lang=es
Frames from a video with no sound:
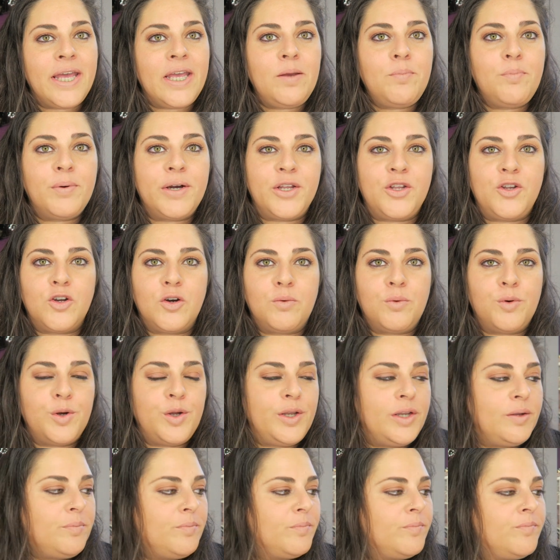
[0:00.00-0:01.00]
veis, pues yo
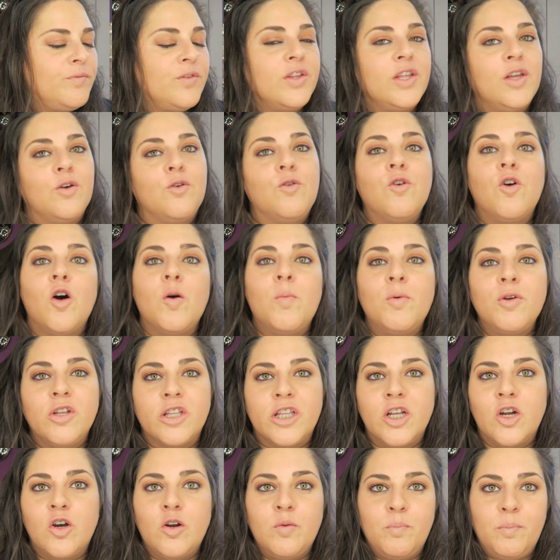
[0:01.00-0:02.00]
voy, según como
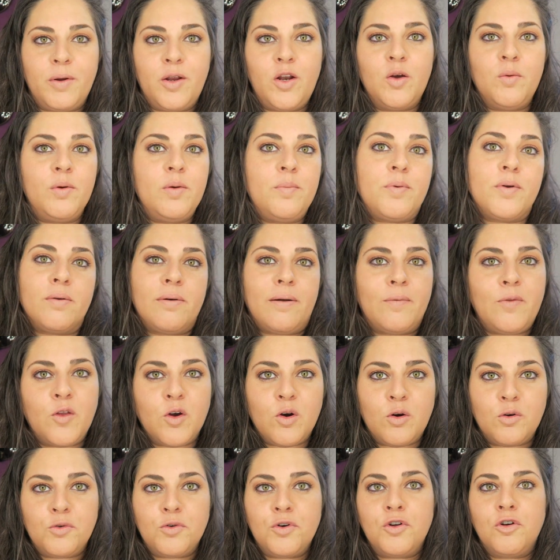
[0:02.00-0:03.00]
yo tengo el pelo, voy
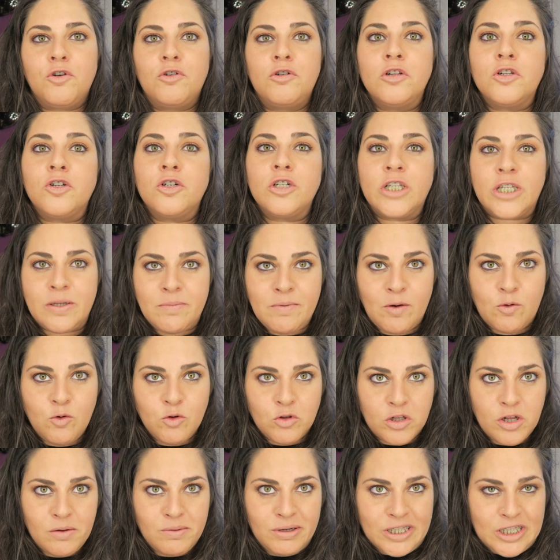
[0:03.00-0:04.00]
probando con uno y con otro. Este me ha
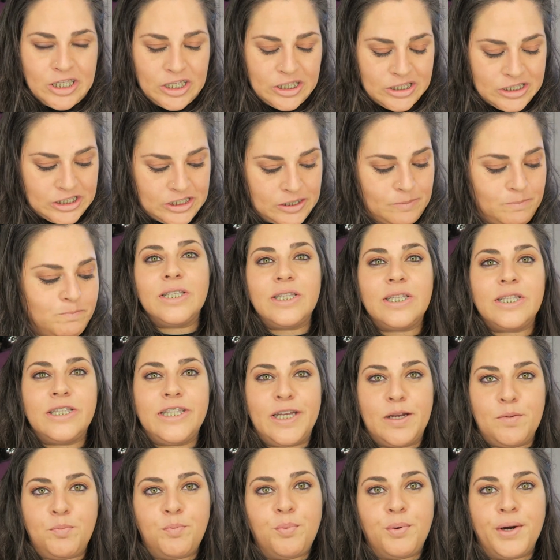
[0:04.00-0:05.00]
gustado bastante.
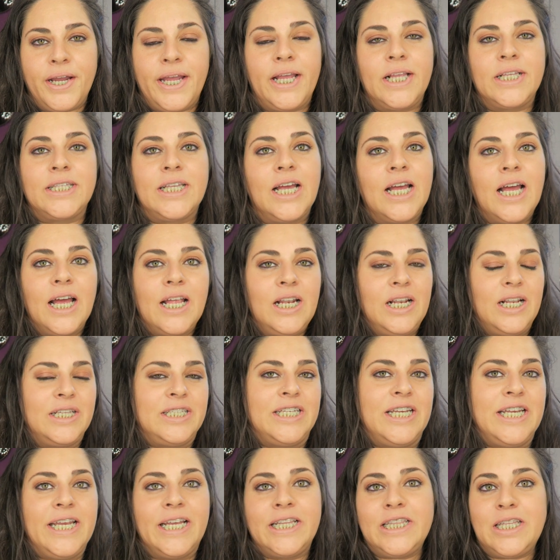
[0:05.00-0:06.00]
Después, el
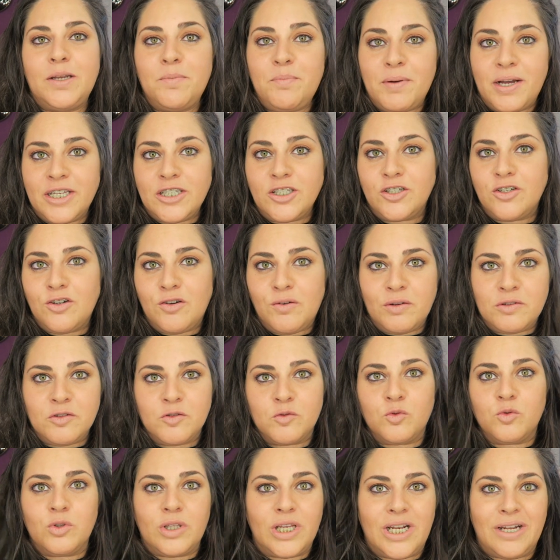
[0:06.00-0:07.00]
siguiente paso
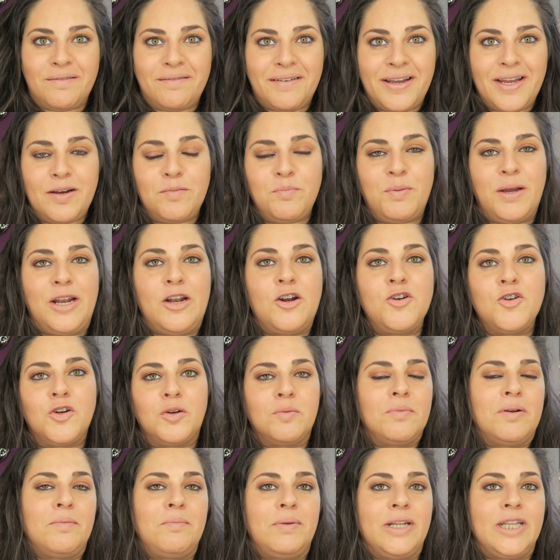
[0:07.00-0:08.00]
cuando tú te lavas el pelo,
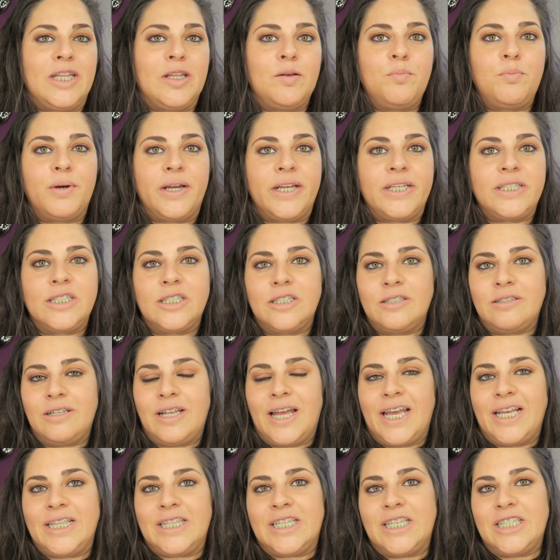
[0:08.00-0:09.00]
normalmente pues
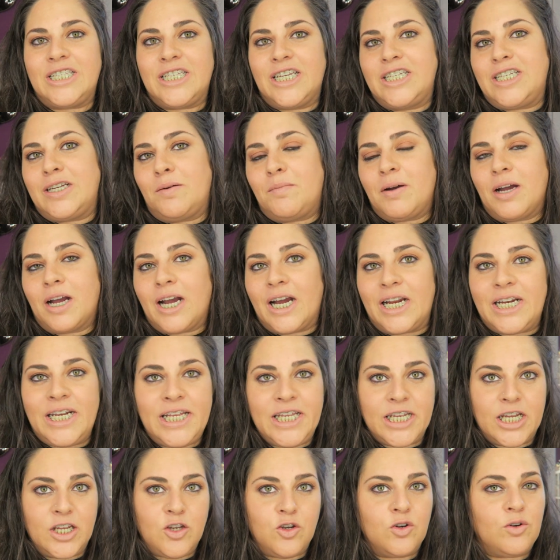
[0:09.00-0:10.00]
la gente se echa
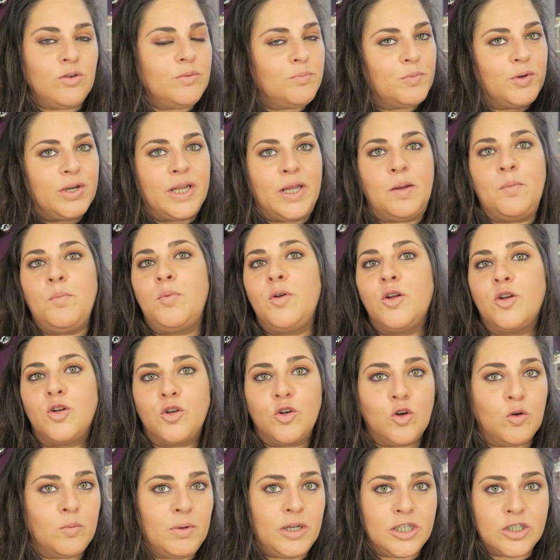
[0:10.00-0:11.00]
mascarilla. Yo, por ejemplo,
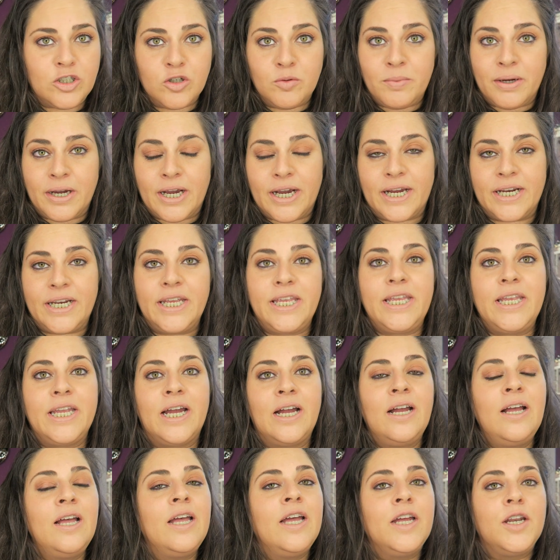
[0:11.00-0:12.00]
no me echo
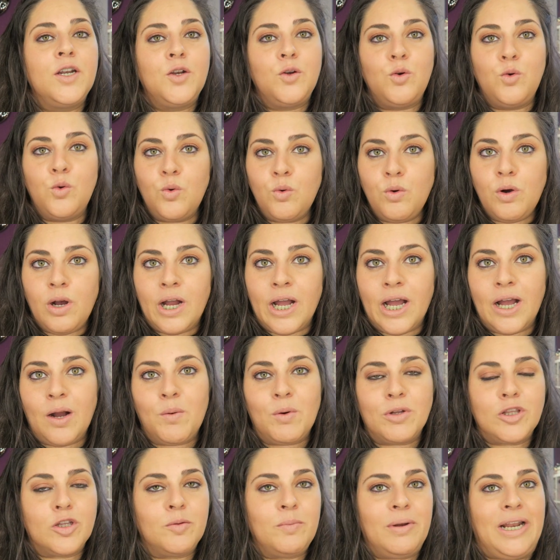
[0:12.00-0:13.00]
mascarilla nunca
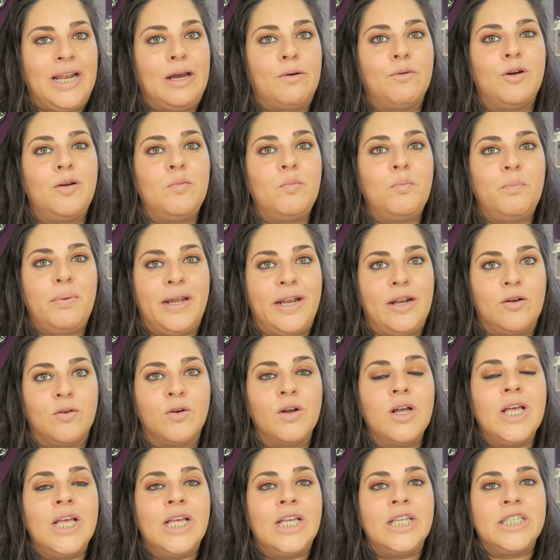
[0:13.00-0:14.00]
cuando me lavo el
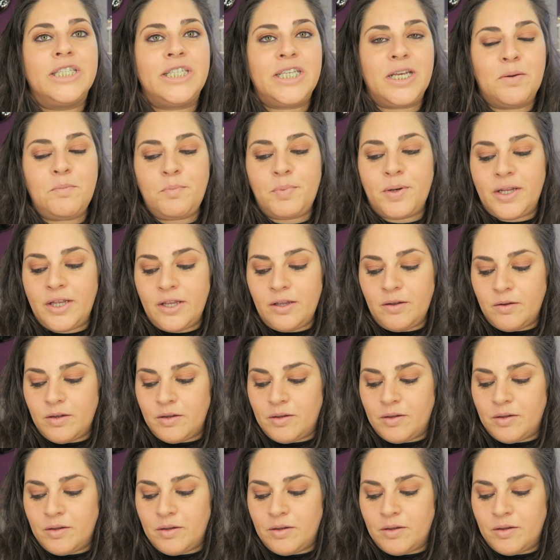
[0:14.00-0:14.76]
pelo. Siempre